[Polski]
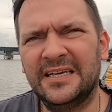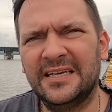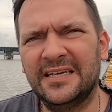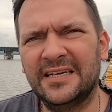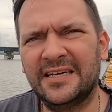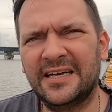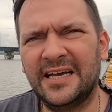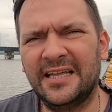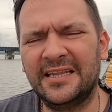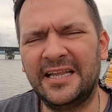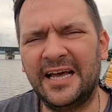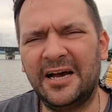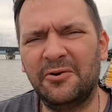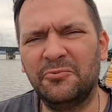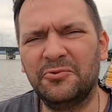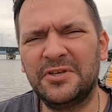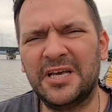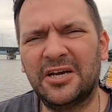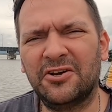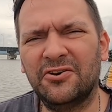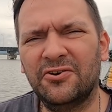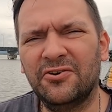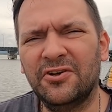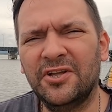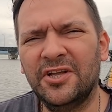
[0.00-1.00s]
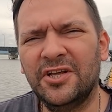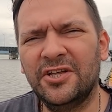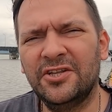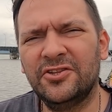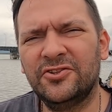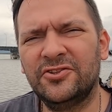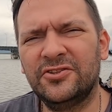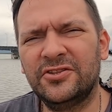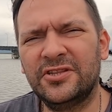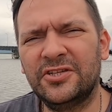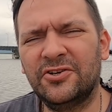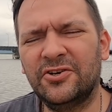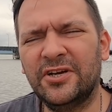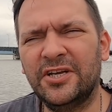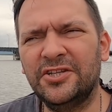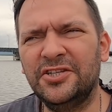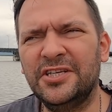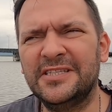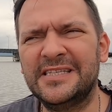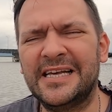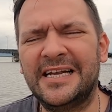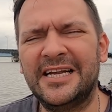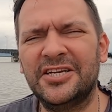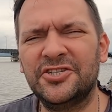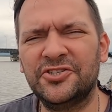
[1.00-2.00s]
e, kanału jako trochę
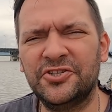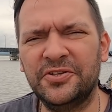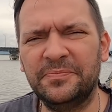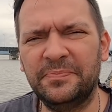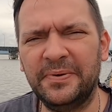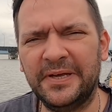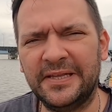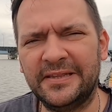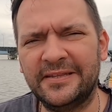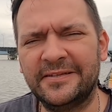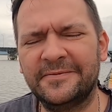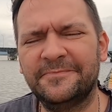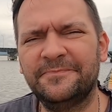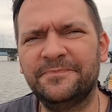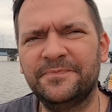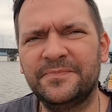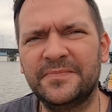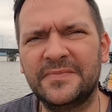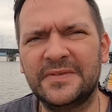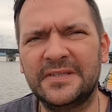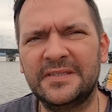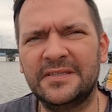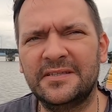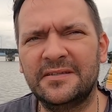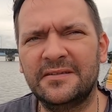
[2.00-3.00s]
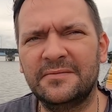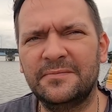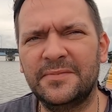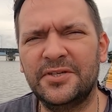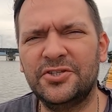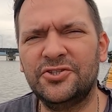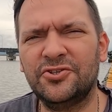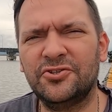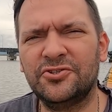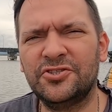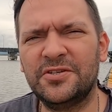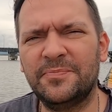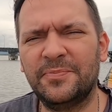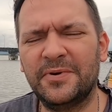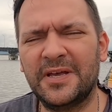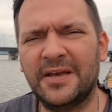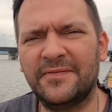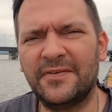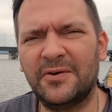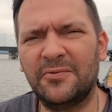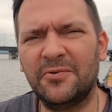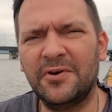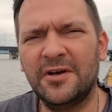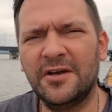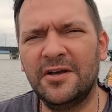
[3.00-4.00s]
niezależny byt. Będzie on się
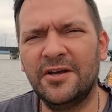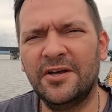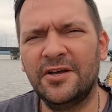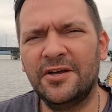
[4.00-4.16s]
pojawiał